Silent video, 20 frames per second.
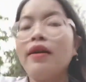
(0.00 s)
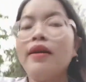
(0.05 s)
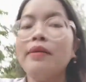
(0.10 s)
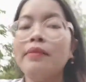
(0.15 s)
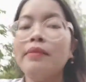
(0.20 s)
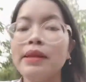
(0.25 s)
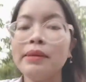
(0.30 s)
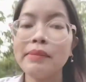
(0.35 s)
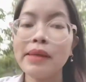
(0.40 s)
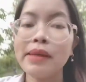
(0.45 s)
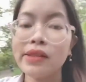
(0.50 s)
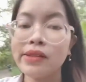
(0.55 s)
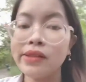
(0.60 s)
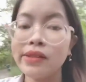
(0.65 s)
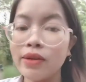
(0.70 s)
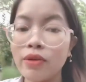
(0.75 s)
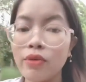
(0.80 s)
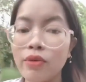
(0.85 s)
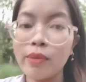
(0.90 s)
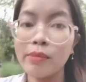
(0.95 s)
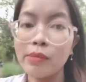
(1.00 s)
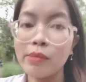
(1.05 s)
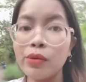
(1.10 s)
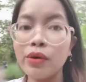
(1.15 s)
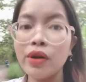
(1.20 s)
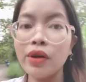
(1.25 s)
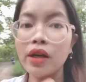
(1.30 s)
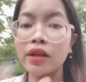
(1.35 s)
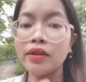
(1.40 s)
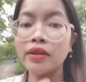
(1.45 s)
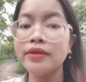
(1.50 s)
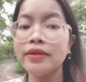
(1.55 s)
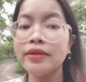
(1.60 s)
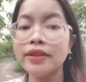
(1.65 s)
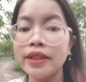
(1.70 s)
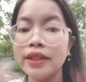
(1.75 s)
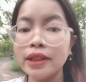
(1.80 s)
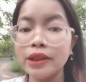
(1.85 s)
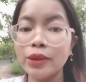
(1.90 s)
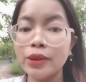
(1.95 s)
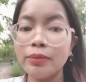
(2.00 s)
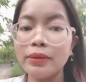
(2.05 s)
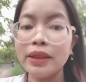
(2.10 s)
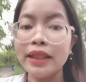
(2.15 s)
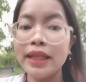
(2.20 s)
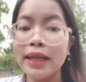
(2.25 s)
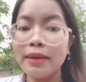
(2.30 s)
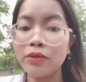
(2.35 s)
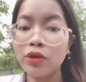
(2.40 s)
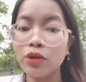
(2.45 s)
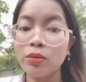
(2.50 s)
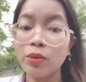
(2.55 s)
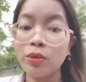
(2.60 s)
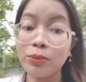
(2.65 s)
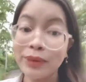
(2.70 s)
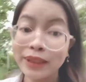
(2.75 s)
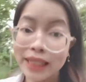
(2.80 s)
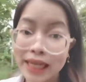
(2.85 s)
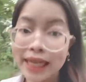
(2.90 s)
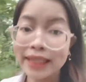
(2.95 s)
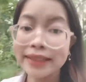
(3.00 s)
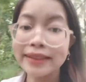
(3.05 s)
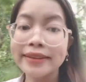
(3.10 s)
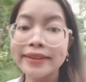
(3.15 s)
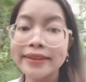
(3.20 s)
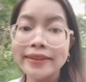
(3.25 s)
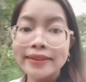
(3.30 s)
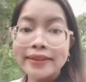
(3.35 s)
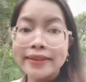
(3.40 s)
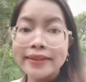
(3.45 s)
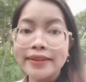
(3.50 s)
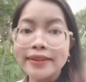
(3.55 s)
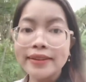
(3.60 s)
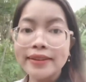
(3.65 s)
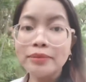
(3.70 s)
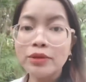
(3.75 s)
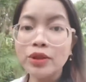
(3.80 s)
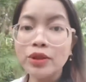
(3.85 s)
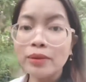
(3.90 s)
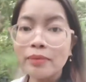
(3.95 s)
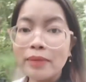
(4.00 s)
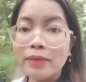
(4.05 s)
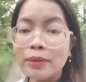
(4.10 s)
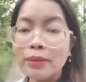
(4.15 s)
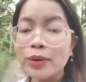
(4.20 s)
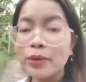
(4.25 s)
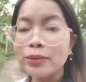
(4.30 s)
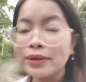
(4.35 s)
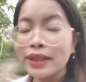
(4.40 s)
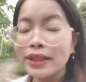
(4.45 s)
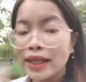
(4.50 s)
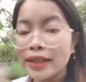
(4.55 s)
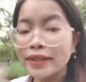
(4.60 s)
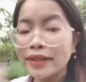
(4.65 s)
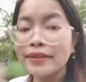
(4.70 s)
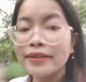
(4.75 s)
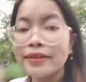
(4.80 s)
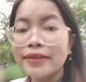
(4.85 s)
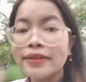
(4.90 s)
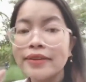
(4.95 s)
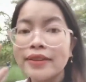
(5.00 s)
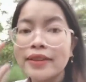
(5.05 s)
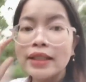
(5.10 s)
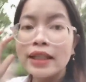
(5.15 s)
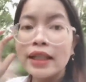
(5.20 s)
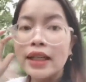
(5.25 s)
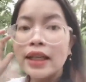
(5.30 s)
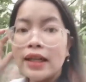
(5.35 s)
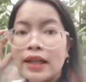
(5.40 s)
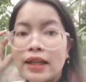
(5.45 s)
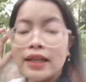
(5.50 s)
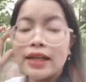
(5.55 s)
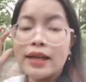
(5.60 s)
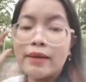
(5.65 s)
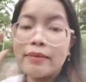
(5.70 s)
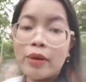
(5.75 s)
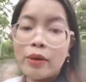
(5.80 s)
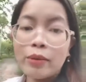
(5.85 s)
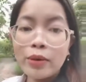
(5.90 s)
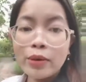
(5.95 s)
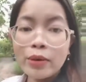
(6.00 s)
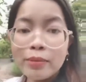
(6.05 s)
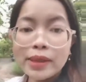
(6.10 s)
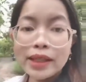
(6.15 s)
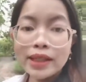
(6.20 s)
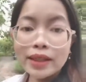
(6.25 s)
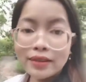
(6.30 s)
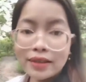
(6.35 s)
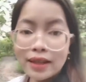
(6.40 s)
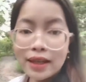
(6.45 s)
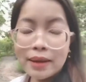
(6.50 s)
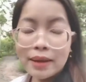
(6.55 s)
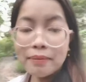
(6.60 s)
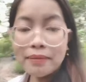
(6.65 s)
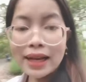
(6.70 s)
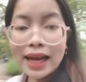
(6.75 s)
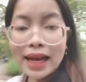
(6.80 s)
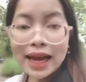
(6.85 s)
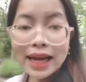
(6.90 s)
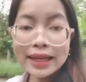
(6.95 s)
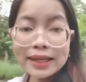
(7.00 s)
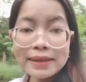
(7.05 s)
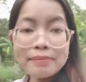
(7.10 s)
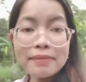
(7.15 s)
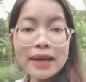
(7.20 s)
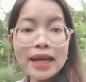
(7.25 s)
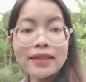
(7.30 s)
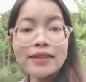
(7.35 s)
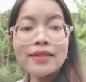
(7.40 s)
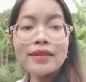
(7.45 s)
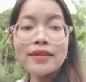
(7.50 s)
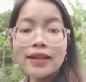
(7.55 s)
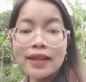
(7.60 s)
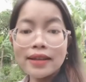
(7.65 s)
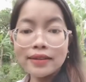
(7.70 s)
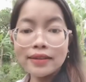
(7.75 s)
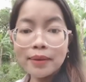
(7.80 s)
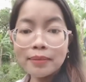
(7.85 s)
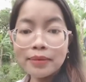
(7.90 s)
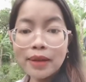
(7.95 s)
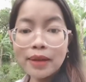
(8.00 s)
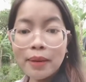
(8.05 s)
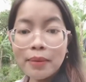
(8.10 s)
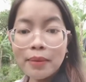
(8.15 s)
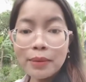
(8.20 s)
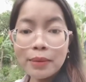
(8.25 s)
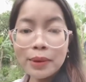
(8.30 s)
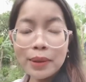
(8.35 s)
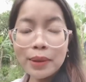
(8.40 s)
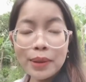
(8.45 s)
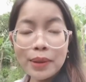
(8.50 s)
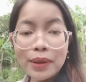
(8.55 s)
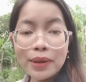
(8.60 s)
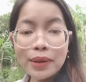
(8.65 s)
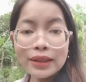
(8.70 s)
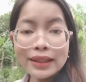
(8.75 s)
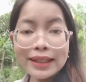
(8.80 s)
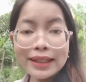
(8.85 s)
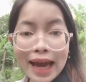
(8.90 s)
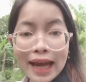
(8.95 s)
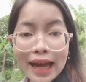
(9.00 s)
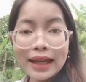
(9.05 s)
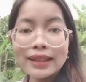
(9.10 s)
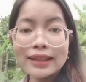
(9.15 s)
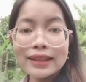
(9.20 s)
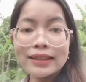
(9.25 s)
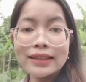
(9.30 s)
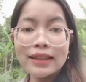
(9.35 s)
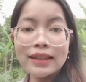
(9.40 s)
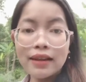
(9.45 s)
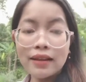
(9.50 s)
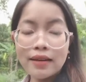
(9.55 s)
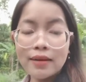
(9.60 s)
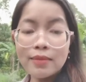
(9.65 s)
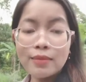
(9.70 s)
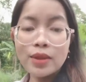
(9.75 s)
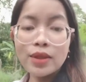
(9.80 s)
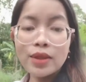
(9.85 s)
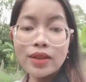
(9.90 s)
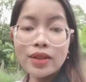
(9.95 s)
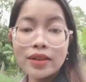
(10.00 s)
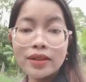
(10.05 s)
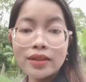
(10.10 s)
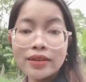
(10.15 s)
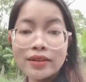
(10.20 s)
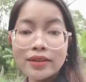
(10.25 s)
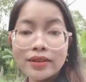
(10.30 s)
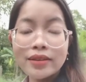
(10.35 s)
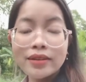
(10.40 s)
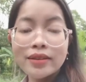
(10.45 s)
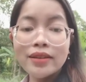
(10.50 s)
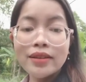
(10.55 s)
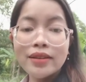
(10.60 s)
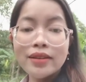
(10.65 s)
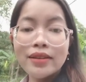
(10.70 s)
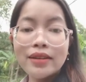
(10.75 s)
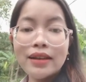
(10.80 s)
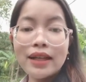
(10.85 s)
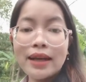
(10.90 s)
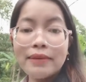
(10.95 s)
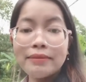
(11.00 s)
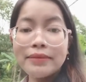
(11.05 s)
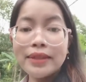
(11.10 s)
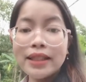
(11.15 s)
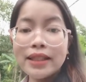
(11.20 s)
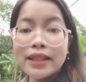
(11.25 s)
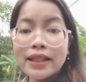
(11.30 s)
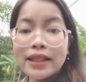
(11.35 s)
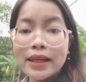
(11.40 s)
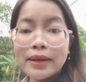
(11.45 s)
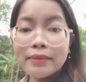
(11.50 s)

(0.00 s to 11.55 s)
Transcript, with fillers: ở miền bắc gọi là hoa mẫu đơn ở trong miền nam gọi là bông trang em chuyên bán mông trang thì em không có biết là em like em bán như vậy tấp tấp ông có chặn hay là ông có làm gì